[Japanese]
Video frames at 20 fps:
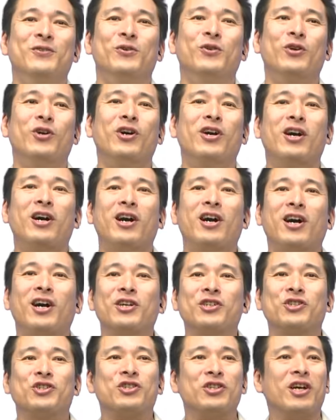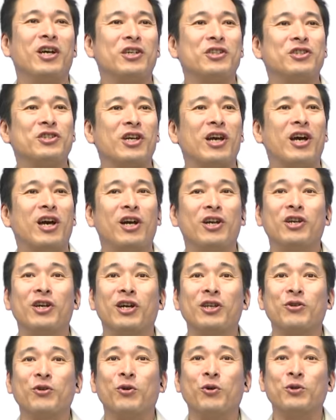わー、千晶ちゃんあり
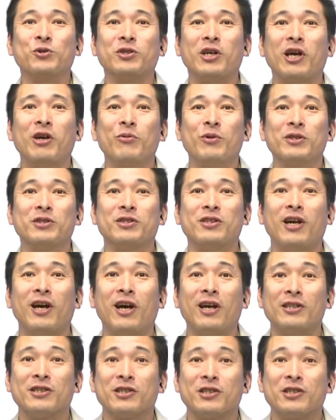がとうございました。